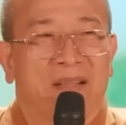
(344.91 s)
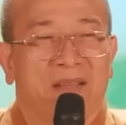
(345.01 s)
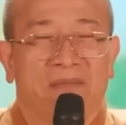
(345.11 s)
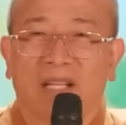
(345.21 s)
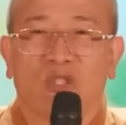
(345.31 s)

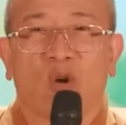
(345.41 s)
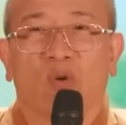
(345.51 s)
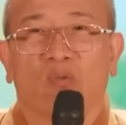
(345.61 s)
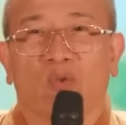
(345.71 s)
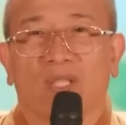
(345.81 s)
Vai trò
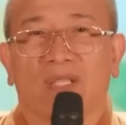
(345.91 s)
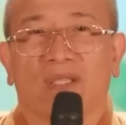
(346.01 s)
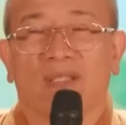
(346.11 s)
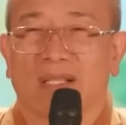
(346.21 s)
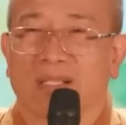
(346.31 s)
của phụ
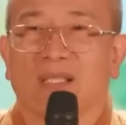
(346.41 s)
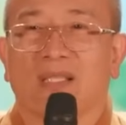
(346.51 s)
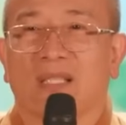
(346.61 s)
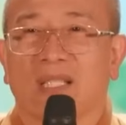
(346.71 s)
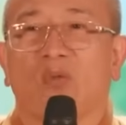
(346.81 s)
nữ thật
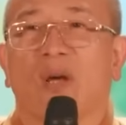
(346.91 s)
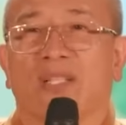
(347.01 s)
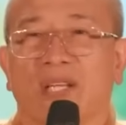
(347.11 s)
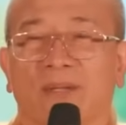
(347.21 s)
sự là rất quan